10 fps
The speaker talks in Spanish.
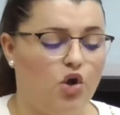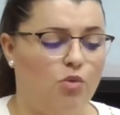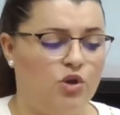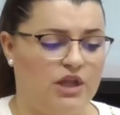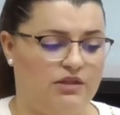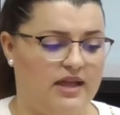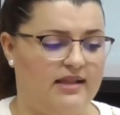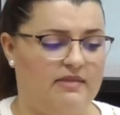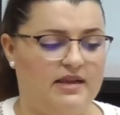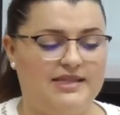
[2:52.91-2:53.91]
Como
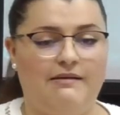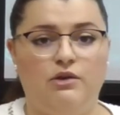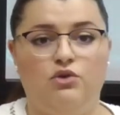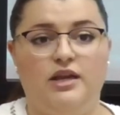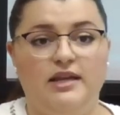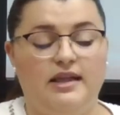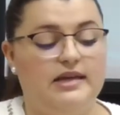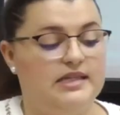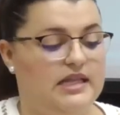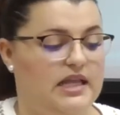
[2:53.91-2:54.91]
decía, desde el sábado 30
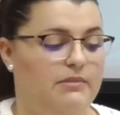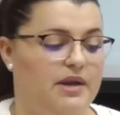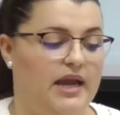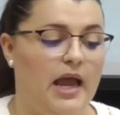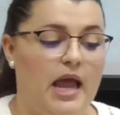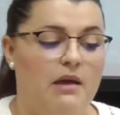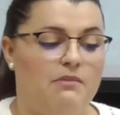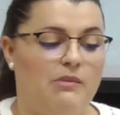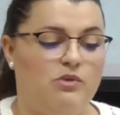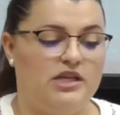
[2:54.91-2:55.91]
de septiembre
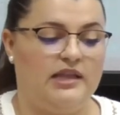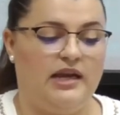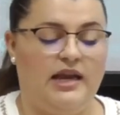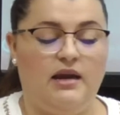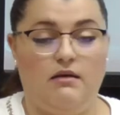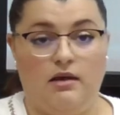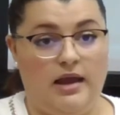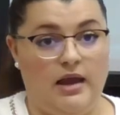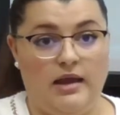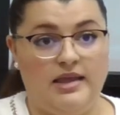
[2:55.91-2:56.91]
vamos a tener
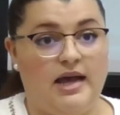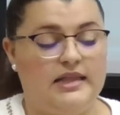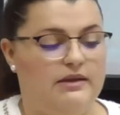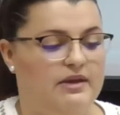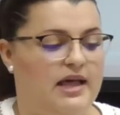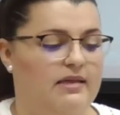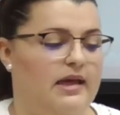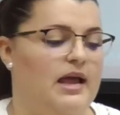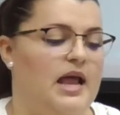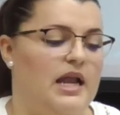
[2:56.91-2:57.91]
eh, ya
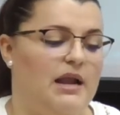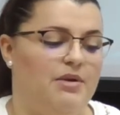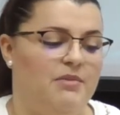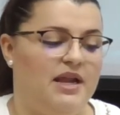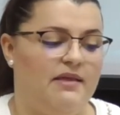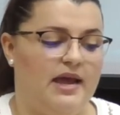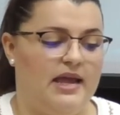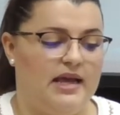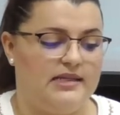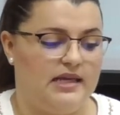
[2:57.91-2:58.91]
actividades. La primera de
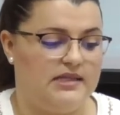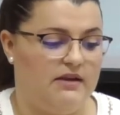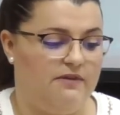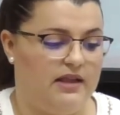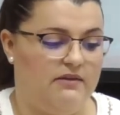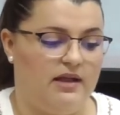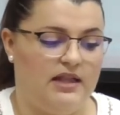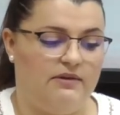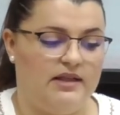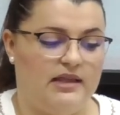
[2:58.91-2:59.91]
ellas es el Festival
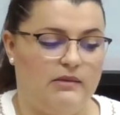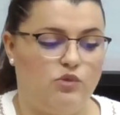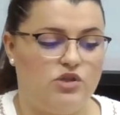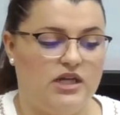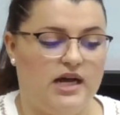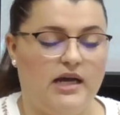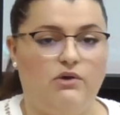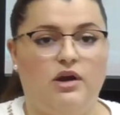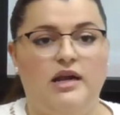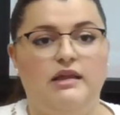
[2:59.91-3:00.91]
de Bandas de Música que
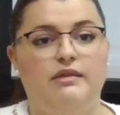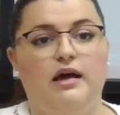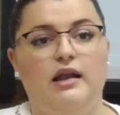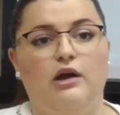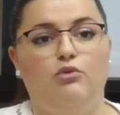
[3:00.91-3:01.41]
organiza la